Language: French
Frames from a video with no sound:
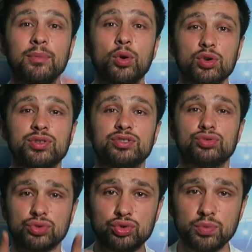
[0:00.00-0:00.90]
à me rejoindre
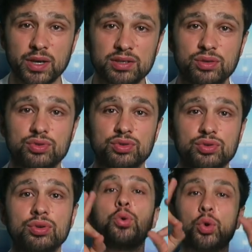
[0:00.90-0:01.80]
sur tous mes réseaux
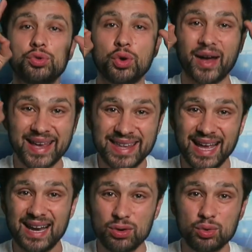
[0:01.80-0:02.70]
sociaux pour ne
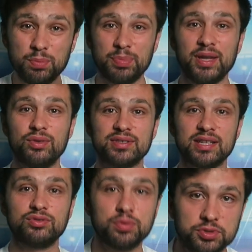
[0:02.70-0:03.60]
rien louper de
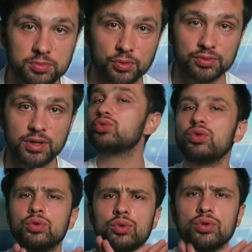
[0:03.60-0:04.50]
cette Coupe du Monde tout
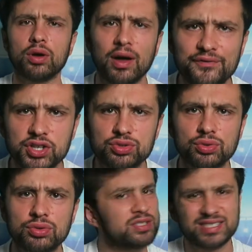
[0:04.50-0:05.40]
au nom de Rafé Chaud.